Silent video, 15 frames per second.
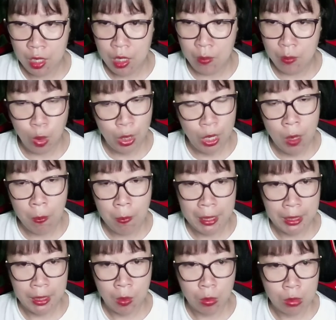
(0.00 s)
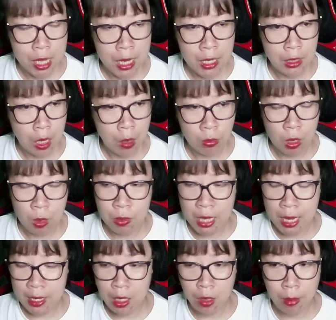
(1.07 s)
Một long mạch tộc nhân khóc không
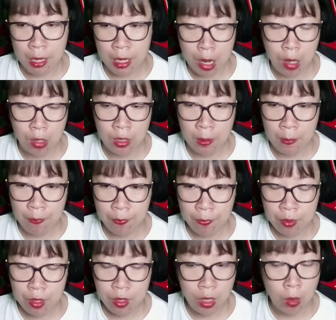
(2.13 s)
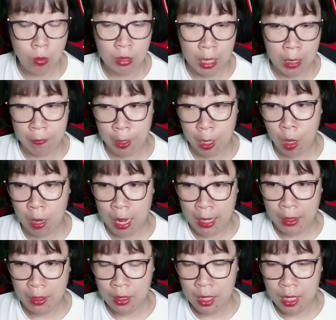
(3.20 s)
ra nước mắt nói. Không cần phải lo
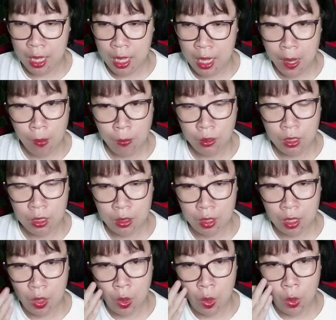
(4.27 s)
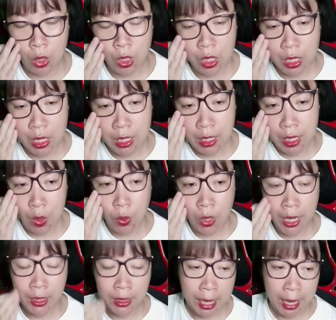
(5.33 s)
lắng, Long tử tựa hồ như nhìn thấu
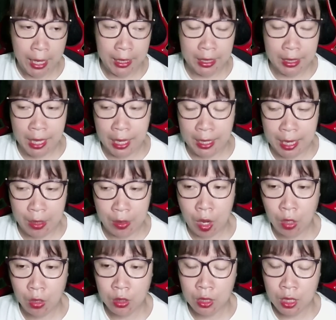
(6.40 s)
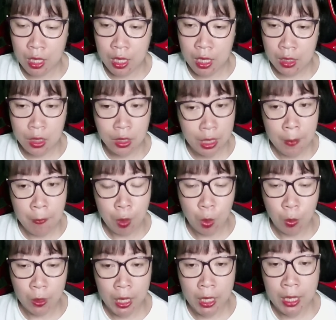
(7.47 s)
hết hay nhẹ nhàng nói. Cứ tiếp
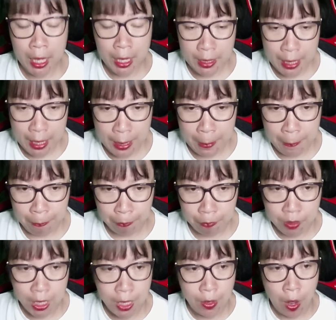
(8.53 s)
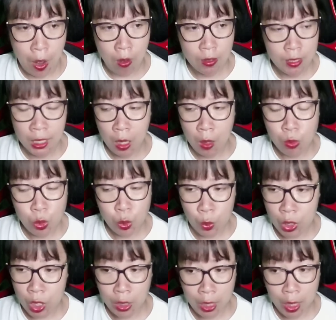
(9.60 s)
tục tiến lên đi, tên đó sẽ không chủ
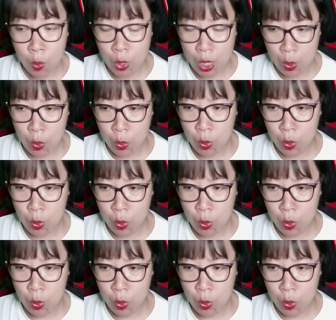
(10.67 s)
được lâu đâu.